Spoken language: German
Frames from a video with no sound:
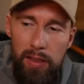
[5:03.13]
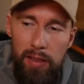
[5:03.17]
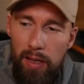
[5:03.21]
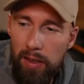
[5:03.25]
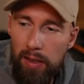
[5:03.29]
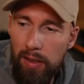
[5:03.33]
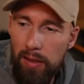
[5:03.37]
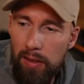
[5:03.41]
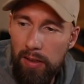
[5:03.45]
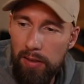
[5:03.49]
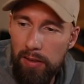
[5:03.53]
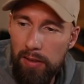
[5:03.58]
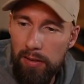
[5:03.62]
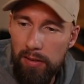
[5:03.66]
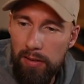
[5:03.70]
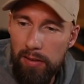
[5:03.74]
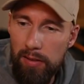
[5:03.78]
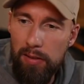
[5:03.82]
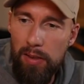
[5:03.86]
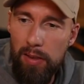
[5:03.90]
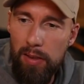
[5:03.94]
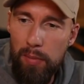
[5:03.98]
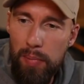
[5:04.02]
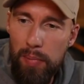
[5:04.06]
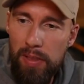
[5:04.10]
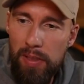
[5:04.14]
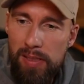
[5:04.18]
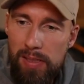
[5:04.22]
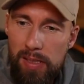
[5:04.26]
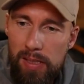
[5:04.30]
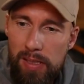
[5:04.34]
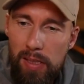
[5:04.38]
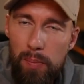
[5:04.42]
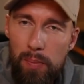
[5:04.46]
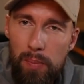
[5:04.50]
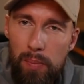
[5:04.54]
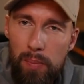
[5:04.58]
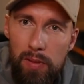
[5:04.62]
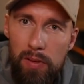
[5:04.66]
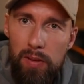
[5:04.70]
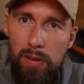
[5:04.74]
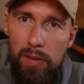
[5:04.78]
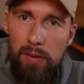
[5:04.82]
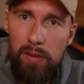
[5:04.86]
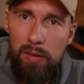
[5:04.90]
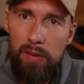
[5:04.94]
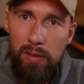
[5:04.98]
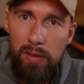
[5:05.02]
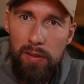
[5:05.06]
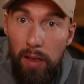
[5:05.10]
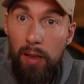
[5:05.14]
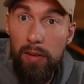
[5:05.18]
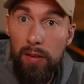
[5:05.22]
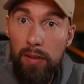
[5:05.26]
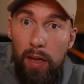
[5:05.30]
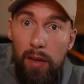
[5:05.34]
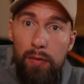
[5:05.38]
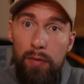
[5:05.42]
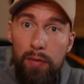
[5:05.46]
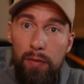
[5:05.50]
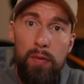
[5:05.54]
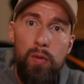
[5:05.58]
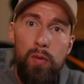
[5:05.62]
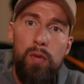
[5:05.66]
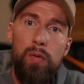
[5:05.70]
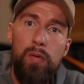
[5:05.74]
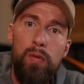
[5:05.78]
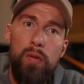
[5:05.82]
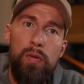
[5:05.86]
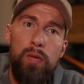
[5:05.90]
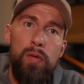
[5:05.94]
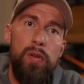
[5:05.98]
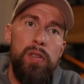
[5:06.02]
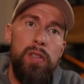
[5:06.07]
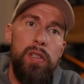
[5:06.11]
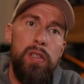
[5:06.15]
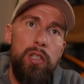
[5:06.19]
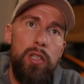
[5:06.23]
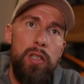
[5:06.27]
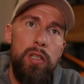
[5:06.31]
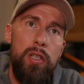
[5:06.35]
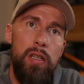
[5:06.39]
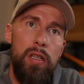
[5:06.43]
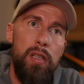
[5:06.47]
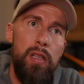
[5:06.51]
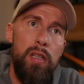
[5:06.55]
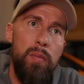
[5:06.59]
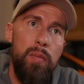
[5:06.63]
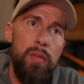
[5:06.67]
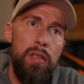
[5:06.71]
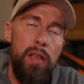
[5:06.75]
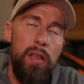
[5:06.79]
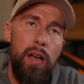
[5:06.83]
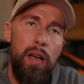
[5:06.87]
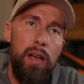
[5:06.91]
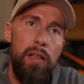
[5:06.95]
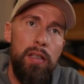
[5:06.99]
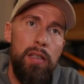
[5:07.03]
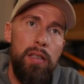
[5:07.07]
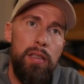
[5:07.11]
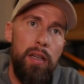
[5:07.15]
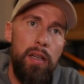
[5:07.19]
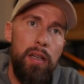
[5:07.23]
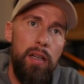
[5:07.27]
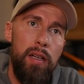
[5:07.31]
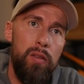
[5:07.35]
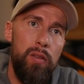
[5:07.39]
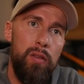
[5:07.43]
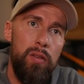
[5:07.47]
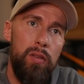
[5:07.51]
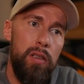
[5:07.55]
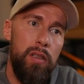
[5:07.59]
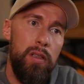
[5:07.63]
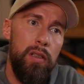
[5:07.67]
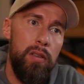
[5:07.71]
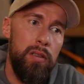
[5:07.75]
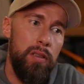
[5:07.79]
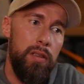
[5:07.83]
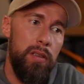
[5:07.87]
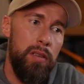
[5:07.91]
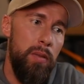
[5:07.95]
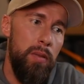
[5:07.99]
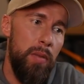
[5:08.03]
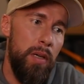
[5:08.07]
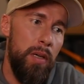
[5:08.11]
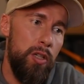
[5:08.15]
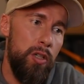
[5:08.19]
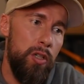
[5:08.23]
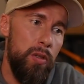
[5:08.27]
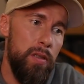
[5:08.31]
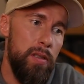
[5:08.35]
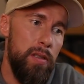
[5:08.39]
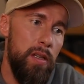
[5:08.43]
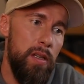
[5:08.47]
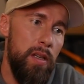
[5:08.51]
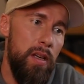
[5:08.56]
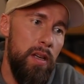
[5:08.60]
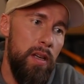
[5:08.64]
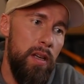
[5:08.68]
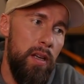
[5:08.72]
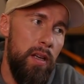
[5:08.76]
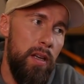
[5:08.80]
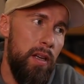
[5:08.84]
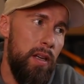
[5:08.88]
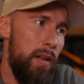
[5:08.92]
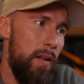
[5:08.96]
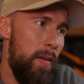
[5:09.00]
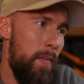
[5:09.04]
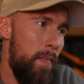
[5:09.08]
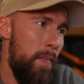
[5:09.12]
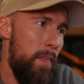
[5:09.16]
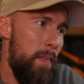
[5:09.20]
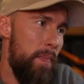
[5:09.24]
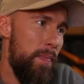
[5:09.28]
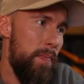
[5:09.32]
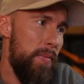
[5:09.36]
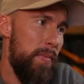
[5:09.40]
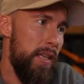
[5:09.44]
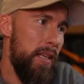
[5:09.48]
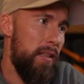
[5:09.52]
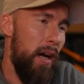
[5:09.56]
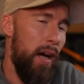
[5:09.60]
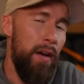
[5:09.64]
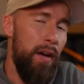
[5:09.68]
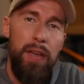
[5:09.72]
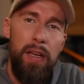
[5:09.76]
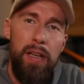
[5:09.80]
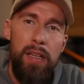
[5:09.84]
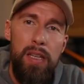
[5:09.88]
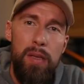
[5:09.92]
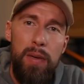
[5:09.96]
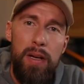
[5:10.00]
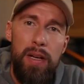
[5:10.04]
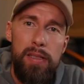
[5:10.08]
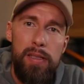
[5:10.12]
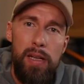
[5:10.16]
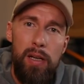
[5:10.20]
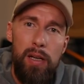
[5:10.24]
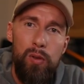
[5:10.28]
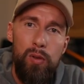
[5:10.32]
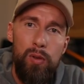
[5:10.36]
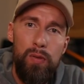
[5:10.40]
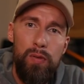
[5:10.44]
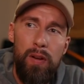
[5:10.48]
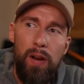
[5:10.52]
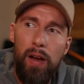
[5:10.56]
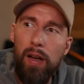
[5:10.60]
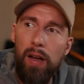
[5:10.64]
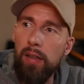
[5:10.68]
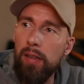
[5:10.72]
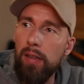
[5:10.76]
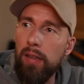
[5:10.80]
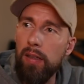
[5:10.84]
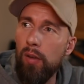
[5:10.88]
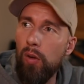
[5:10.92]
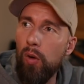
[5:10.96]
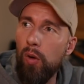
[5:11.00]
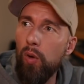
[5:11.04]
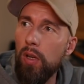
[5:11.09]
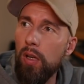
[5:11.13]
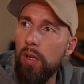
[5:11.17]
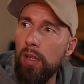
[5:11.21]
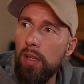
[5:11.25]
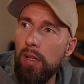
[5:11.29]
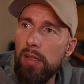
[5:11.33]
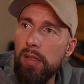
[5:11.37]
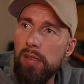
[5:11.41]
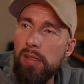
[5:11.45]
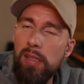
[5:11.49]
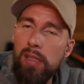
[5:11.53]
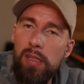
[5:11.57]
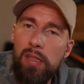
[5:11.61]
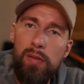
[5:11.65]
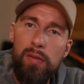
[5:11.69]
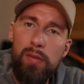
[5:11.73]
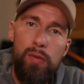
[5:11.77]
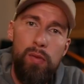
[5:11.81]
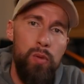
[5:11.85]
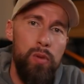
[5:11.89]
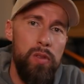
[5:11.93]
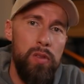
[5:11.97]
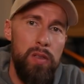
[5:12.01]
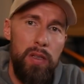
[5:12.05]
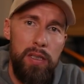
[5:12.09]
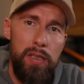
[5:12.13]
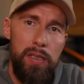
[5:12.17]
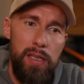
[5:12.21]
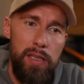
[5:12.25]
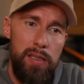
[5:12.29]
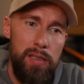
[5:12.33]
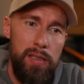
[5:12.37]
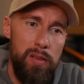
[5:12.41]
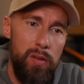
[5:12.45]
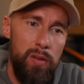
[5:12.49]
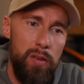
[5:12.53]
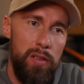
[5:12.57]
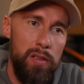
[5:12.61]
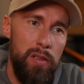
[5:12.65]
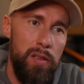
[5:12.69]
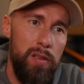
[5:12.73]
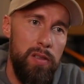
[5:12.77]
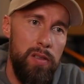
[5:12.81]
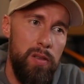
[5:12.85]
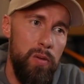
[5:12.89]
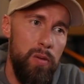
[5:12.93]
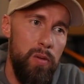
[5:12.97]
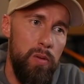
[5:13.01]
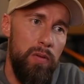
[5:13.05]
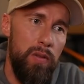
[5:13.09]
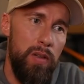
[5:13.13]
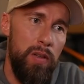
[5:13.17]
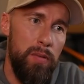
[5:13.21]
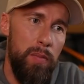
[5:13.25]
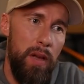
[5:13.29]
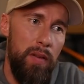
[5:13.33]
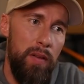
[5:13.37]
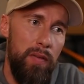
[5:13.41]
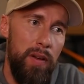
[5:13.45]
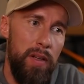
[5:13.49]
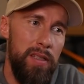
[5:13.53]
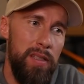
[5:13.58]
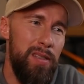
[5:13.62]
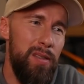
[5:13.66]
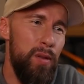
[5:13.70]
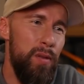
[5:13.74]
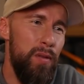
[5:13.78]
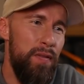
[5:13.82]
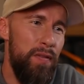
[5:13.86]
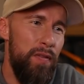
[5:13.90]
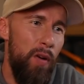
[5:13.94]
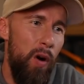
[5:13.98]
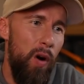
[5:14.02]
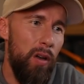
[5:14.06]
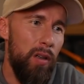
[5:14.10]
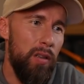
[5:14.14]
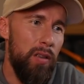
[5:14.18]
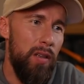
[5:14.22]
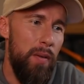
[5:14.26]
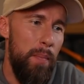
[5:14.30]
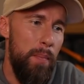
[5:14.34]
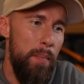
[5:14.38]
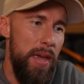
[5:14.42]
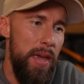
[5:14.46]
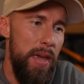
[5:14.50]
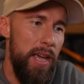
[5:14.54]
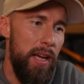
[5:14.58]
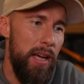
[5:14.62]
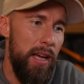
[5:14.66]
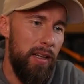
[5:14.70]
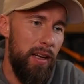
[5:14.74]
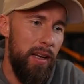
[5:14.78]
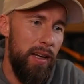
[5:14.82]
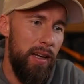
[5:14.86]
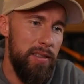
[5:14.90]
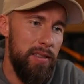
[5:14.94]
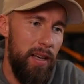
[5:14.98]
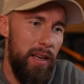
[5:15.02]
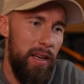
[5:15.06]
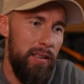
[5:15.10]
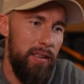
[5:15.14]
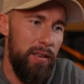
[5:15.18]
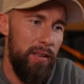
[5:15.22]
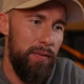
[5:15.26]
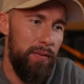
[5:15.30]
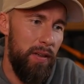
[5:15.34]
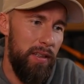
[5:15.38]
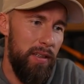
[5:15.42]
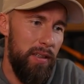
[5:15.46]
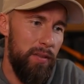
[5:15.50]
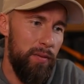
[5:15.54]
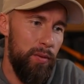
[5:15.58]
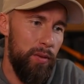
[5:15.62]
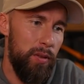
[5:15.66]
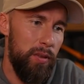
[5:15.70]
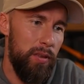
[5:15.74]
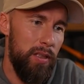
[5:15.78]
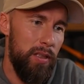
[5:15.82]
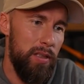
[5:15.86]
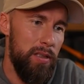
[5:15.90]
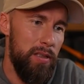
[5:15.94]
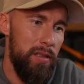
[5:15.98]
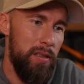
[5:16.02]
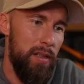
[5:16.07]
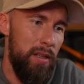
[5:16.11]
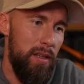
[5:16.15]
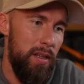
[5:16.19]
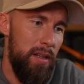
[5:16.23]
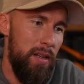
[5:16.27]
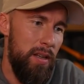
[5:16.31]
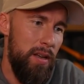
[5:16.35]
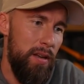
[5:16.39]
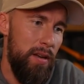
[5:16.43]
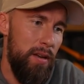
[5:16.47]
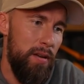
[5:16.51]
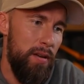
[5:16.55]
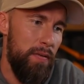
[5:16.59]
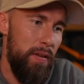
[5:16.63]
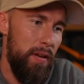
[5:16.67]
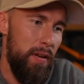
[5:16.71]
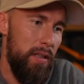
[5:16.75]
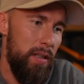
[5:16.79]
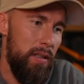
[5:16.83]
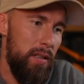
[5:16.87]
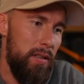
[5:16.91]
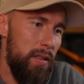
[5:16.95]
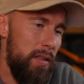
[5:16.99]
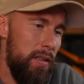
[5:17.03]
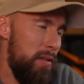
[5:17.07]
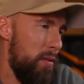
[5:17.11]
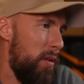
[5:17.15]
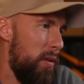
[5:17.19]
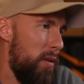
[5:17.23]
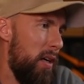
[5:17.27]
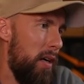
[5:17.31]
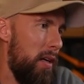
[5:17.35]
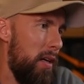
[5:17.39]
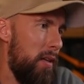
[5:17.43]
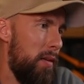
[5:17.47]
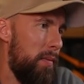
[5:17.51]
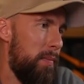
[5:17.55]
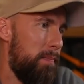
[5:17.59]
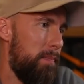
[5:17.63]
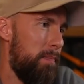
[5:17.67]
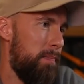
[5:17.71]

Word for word: ja äh, im Prinzip da, dafür, wo, wofür sie steht, nämlich Nachhaltigkeit und, und Klimaschutz, die darf ja niemals Auto fahren oder sich in ein Flugzeug setzen oder sonst irgendwas machen, weil sie sofort mega krass angefeindet wird. Das fände ich nicht so geil.